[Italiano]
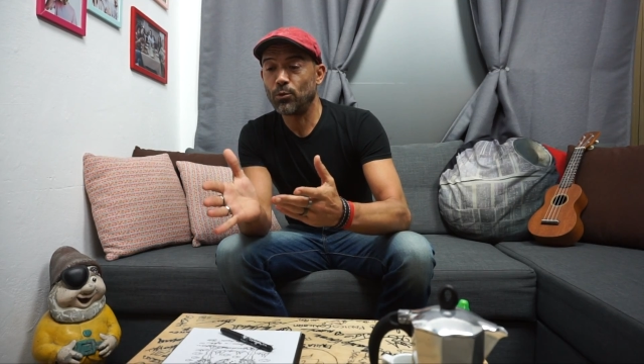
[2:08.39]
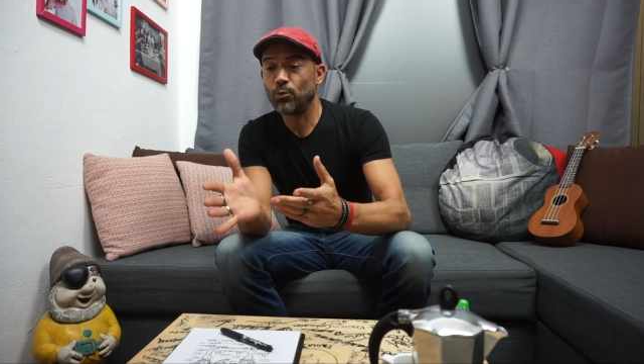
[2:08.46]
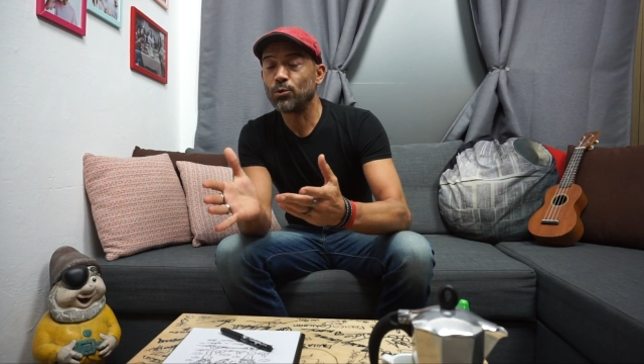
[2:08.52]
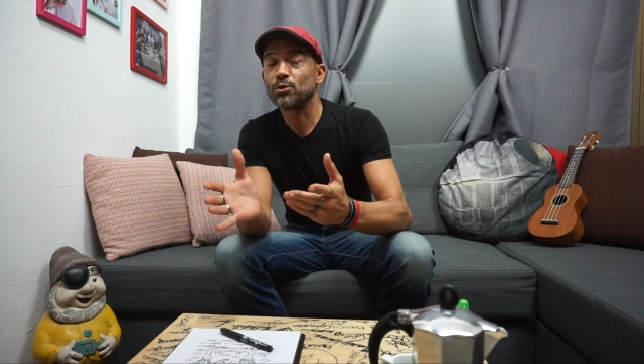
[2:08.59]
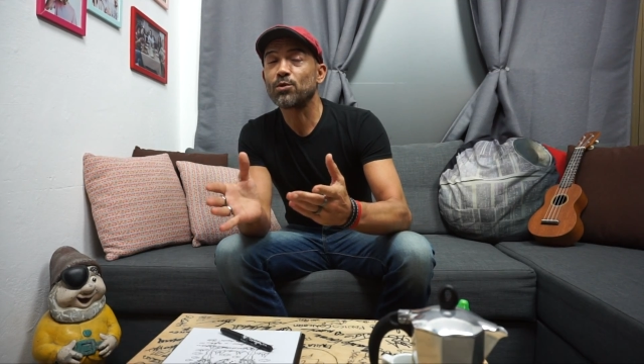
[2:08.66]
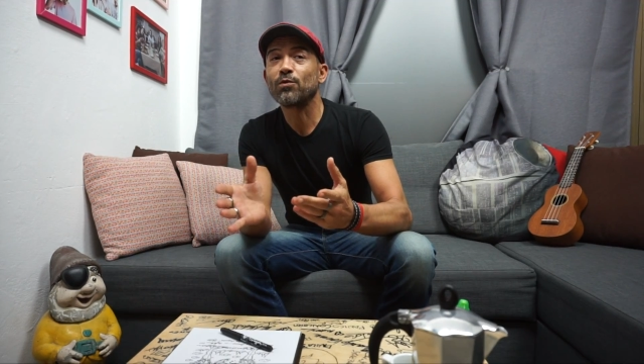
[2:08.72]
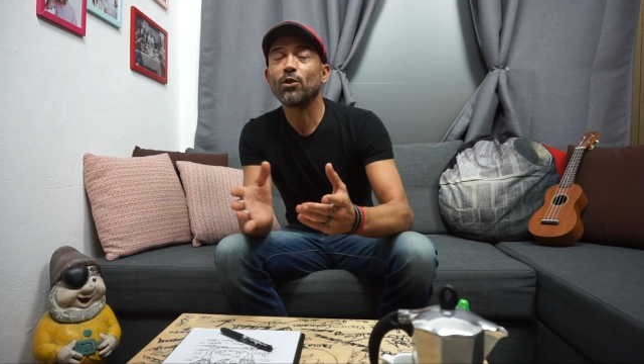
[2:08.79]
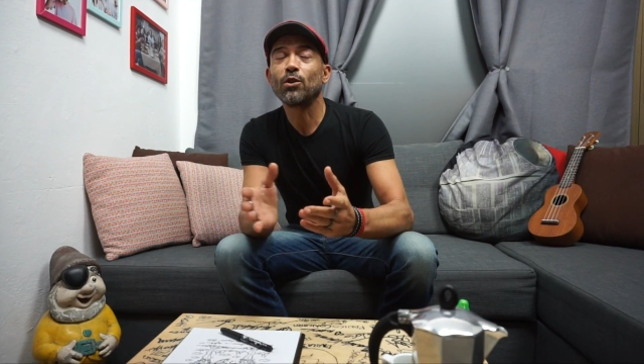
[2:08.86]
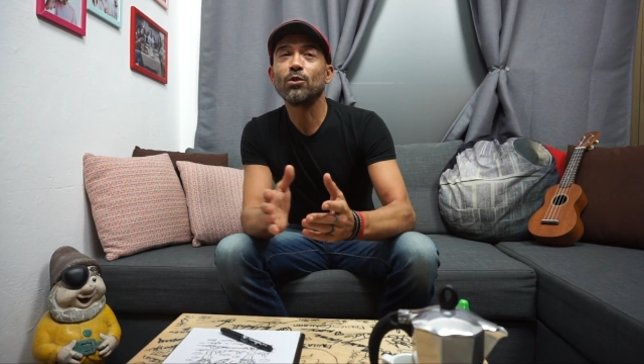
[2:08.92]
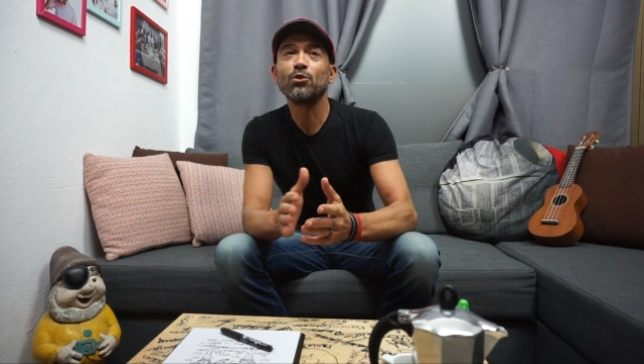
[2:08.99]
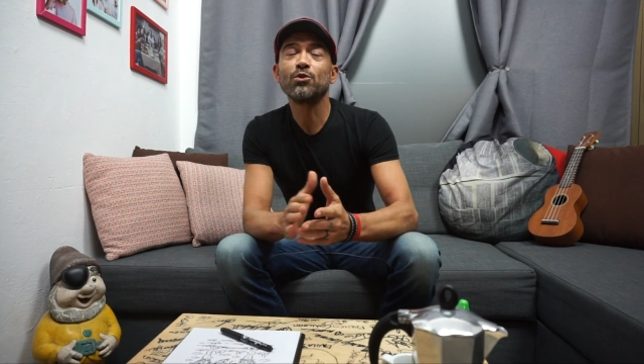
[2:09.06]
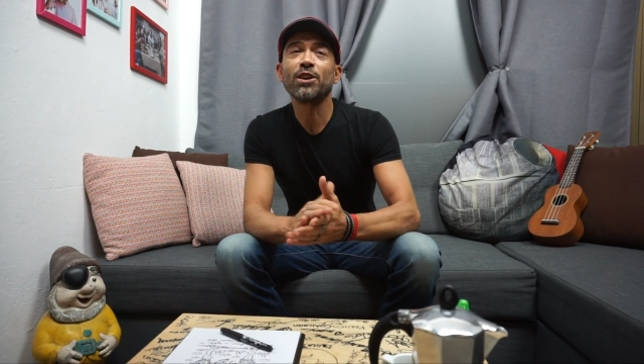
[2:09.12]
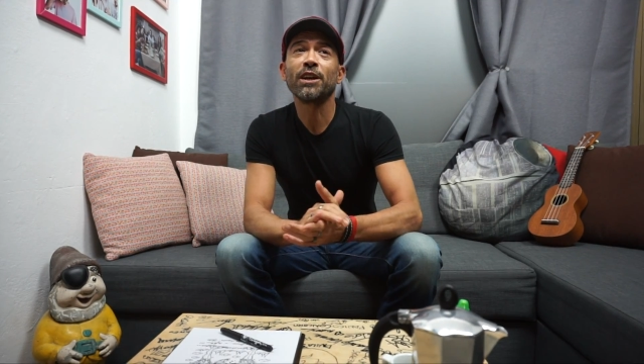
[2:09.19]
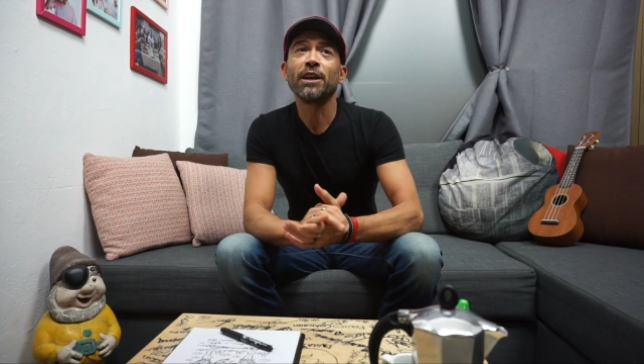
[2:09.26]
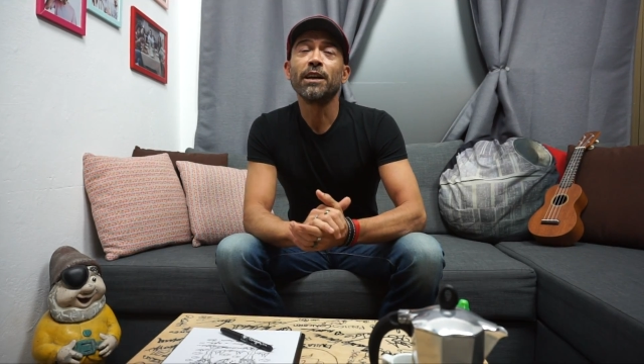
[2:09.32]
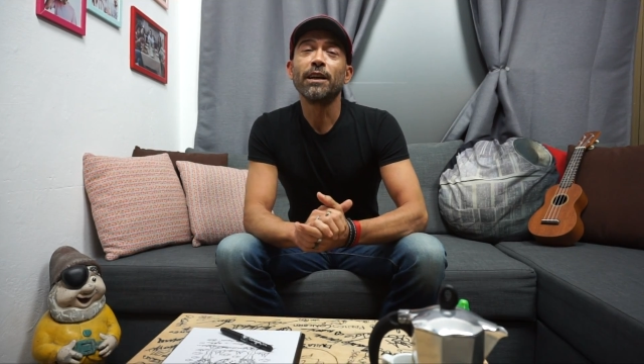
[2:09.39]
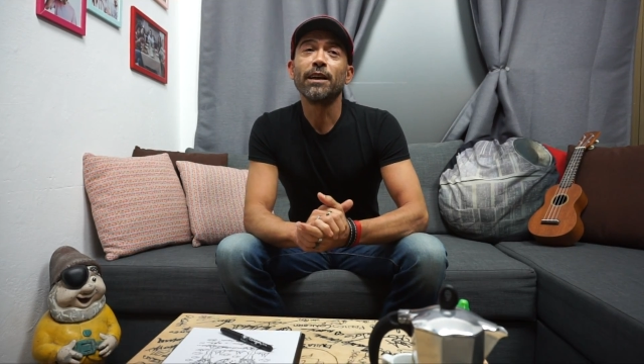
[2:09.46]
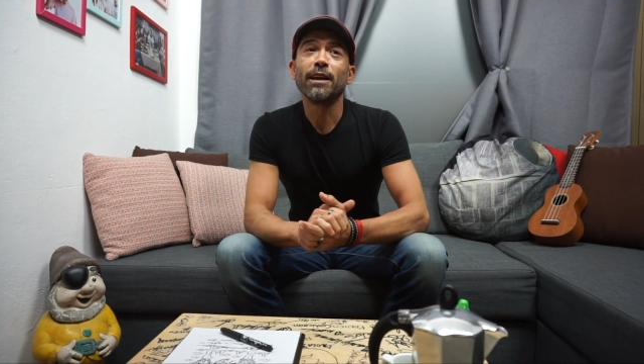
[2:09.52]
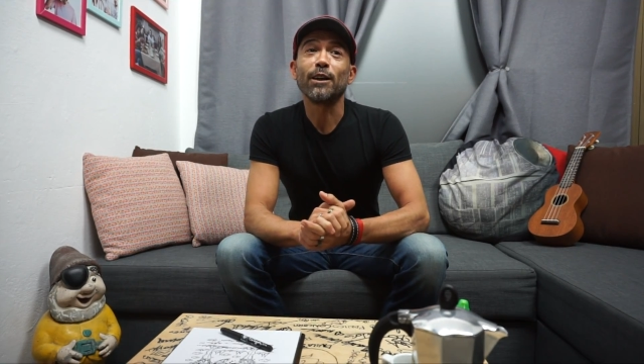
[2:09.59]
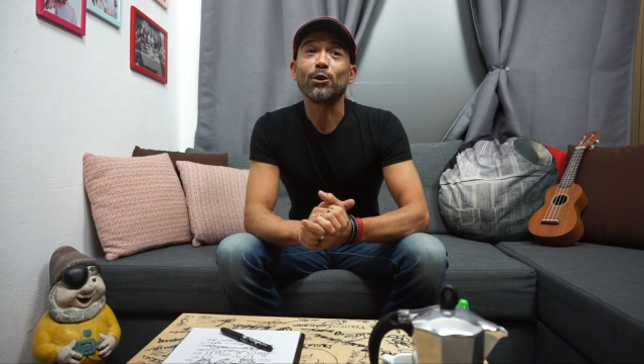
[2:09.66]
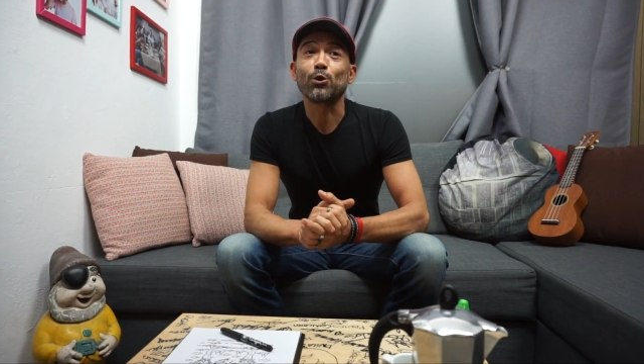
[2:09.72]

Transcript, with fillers: uno svolge e